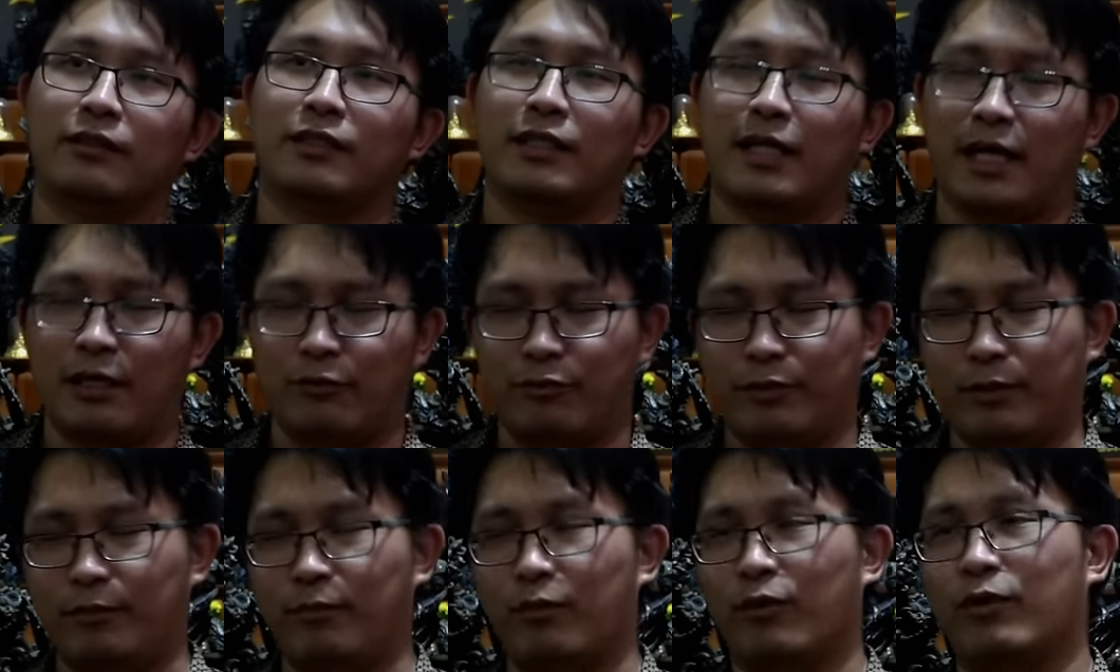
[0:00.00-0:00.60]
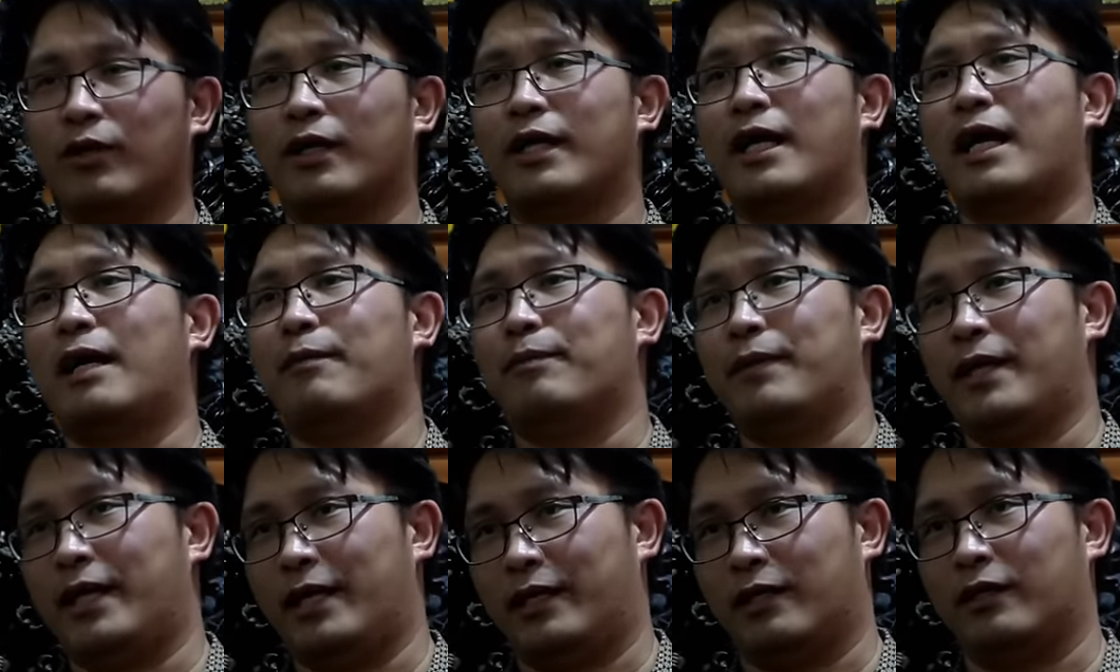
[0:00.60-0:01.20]
ใช่ Facebook ก็ได้
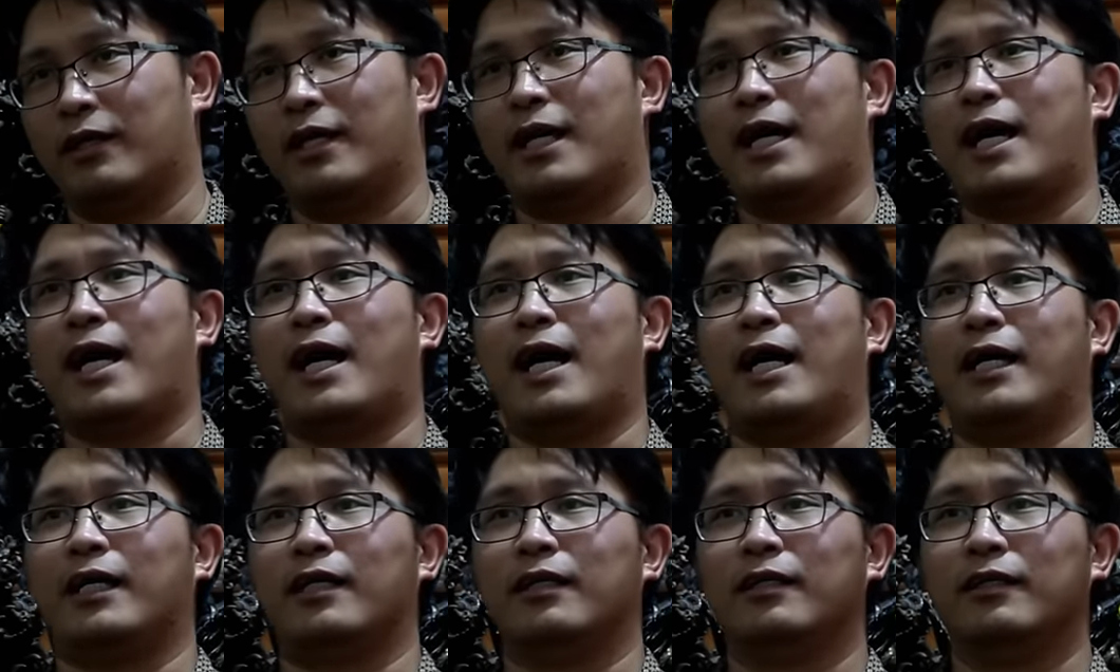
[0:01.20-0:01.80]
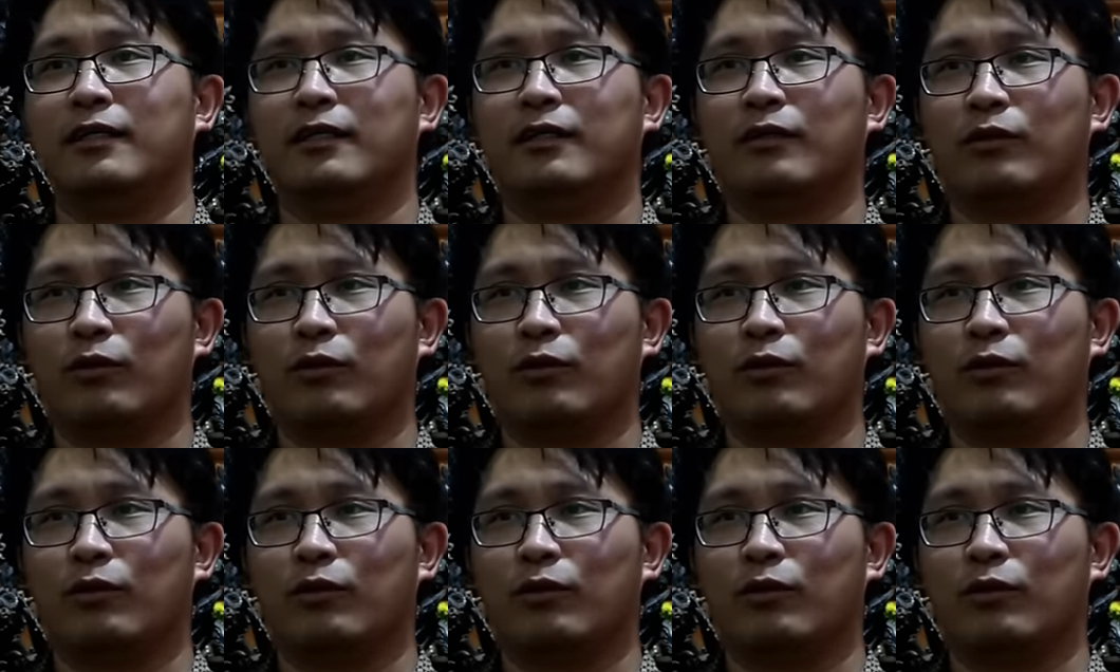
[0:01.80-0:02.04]
เพจก็ได้ ครู